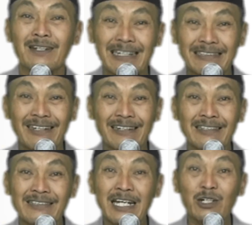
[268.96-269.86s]

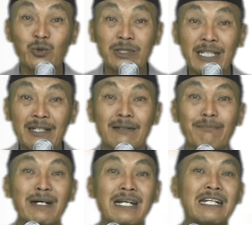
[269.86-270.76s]
Rata-rata rutin
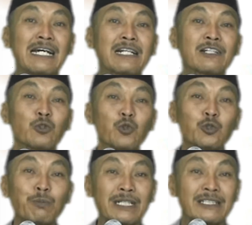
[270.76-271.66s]
menggelar
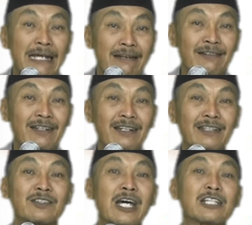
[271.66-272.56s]
plesan
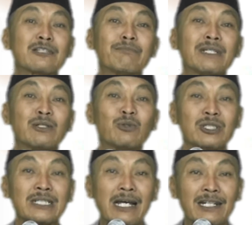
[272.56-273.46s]
entah seminggu
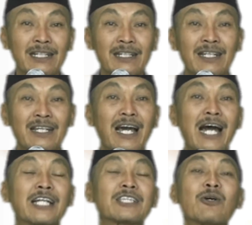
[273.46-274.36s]
sekali
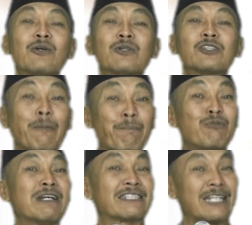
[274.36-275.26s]
atau
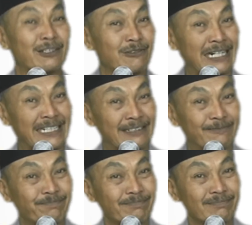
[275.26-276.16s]
sebulan satu kali.
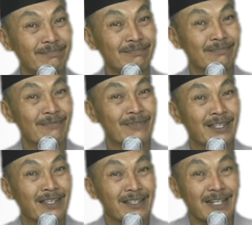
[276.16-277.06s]

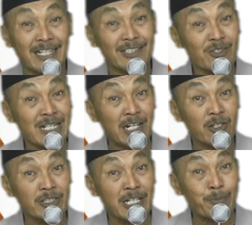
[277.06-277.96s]
Atau
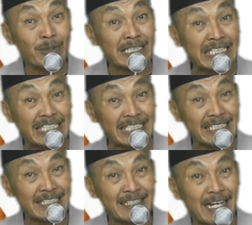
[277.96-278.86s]
kalau di
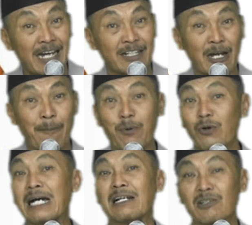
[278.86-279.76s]
politisi ada
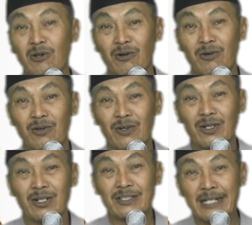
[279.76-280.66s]
Bung Karno
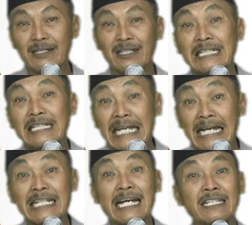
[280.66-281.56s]
dan
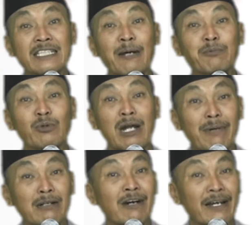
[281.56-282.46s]
Kiai Haji
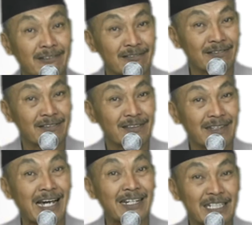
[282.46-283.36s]
Abdurrahman Wahid
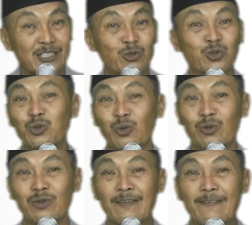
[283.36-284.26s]
alias Gus Dur.